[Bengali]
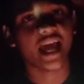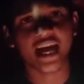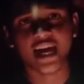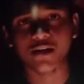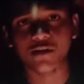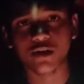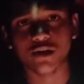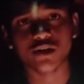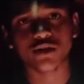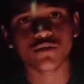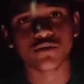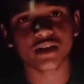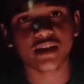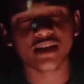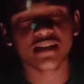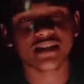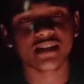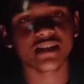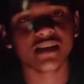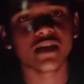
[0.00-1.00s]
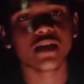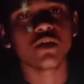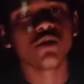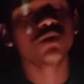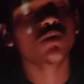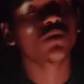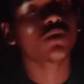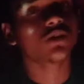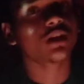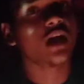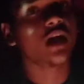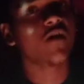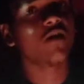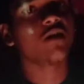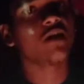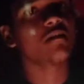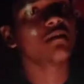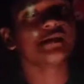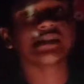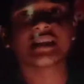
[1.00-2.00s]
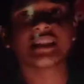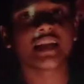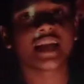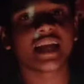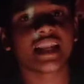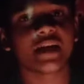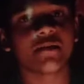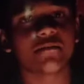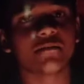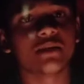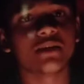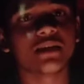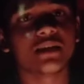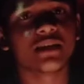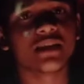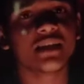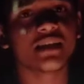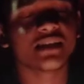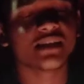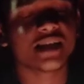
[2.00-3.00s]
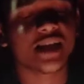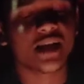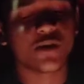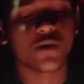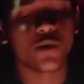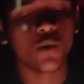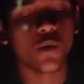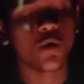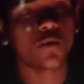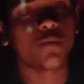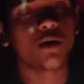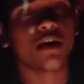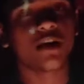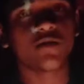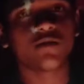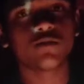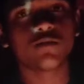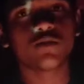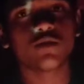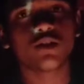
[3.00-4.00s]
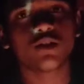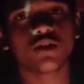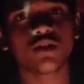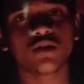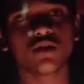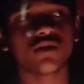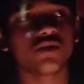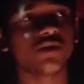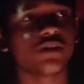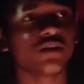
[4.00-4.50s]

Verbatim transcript: এগারো আসলো ঠিক আছে তো তাহলে আমি জিতে গেলাম ঠিক আছে আর ওর বারোর মধ্যে ধরো